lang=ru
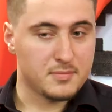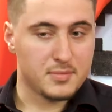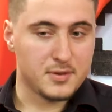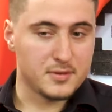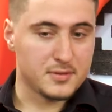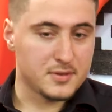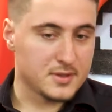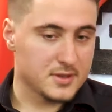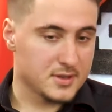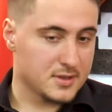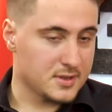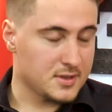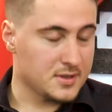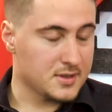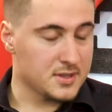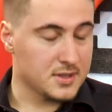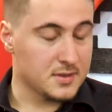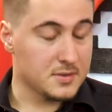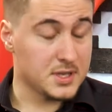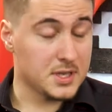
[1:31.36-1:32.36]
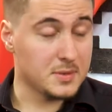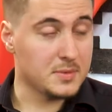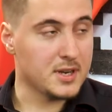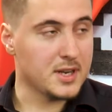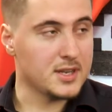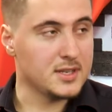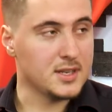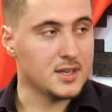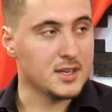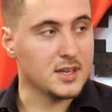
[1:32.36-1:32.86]
плюс
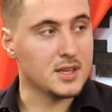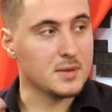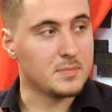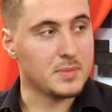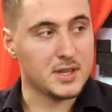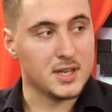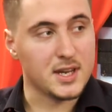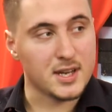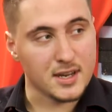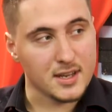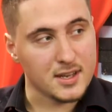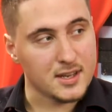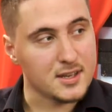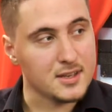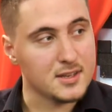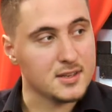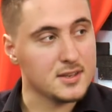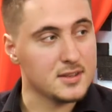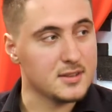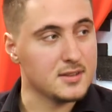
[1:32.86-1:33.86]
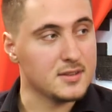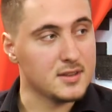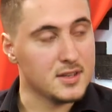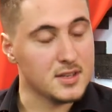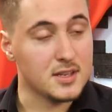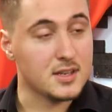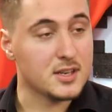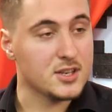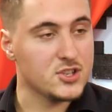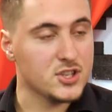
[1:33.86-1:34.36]
собирать деньги на подарки, угу.
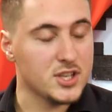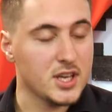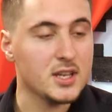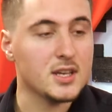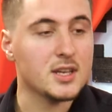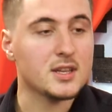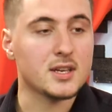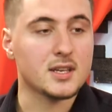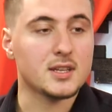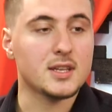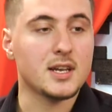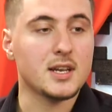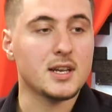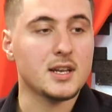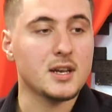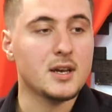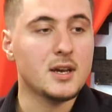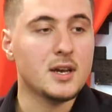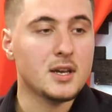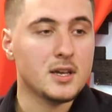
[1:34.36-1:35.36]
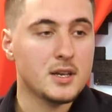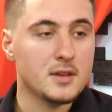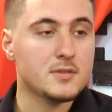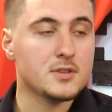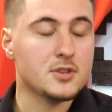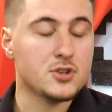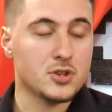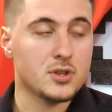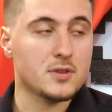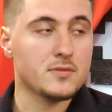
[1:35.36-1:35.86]
на день рождения угу. и так далее. И
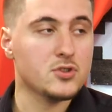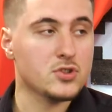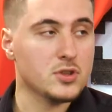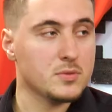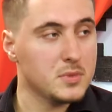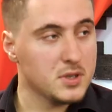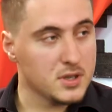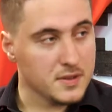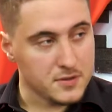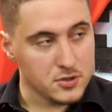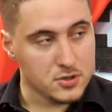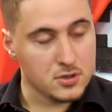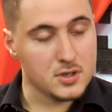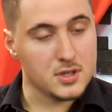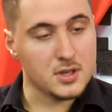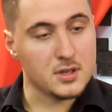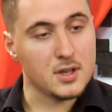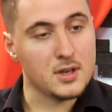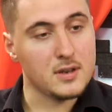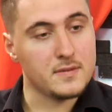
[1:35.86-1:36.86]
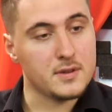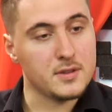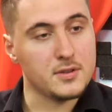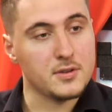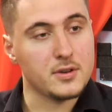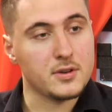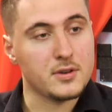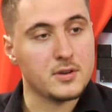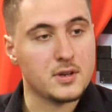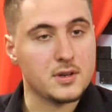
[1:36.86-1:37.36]
вот за счет того, что мы это все делали в
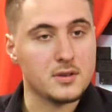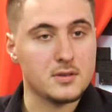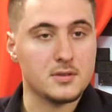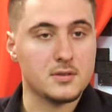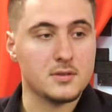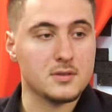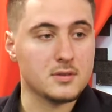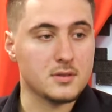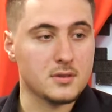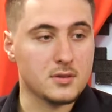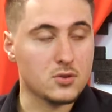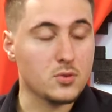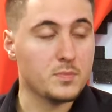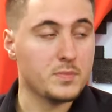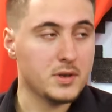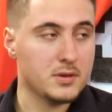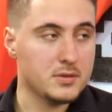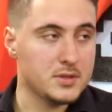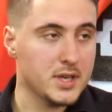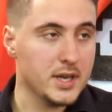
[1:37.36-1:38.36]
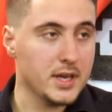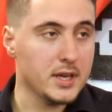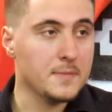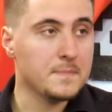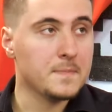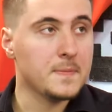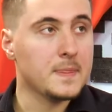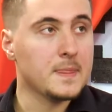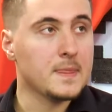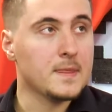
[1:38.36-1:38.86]
одной э, группе людей,
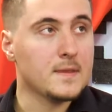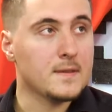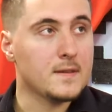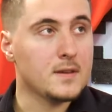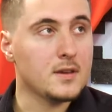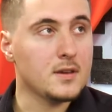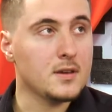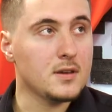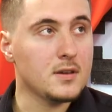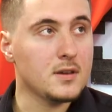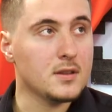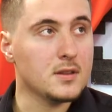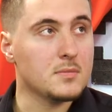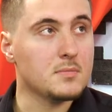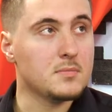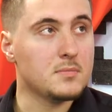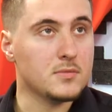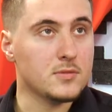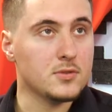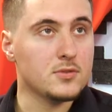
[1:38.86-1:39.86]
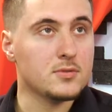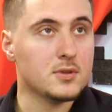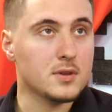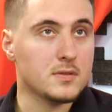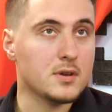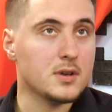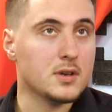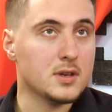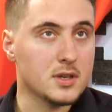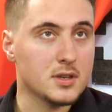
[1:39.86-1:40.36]
и это ну,
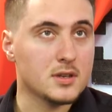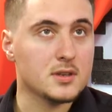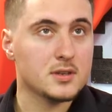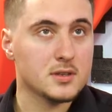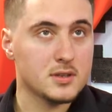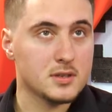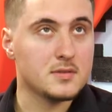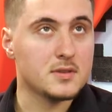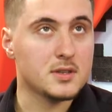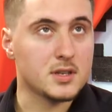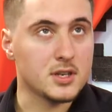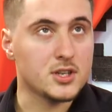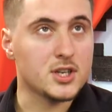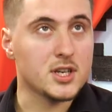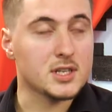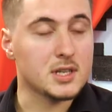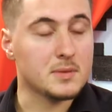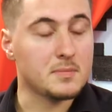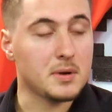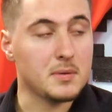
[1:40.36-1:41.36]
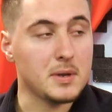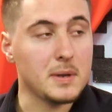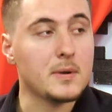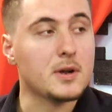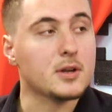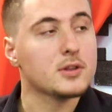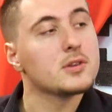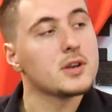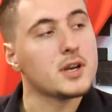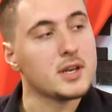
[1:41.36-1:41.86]
довольно действительно частая
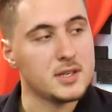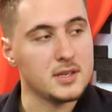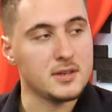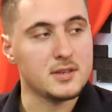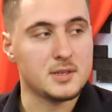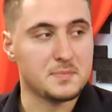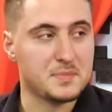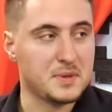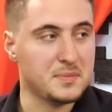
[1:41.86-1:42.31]
проблема, которую хотелось